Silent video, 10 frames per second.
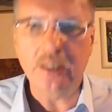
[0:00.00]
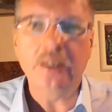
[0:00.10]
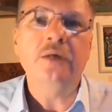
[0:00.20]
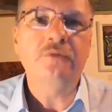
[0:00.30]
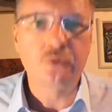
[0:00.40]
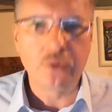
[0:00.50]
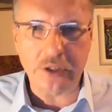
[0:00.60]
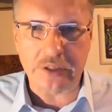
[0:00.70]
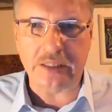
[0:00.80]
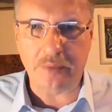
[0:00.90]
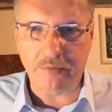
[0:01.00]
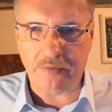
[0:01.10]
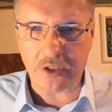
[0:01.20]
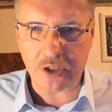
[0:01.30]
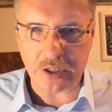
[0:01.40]
в той же самой
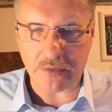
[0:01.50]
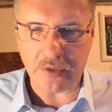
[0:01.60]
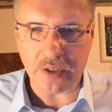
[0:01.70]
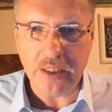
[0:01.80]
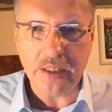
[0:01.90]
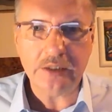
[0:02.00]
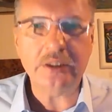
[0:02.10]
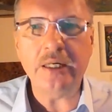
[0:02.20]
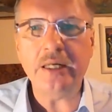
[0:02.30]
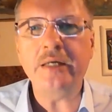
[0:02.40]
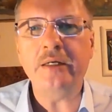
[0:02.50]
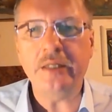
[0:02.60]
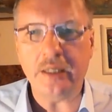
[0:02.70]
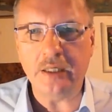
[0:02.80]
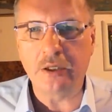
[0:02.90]
Варшаве стояли
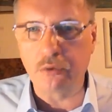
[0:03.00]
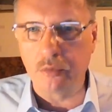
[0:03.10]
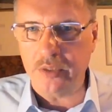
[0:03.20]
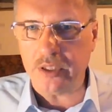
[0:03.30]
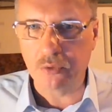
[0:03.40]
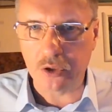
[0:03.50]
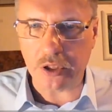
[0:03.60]
огромные очереди,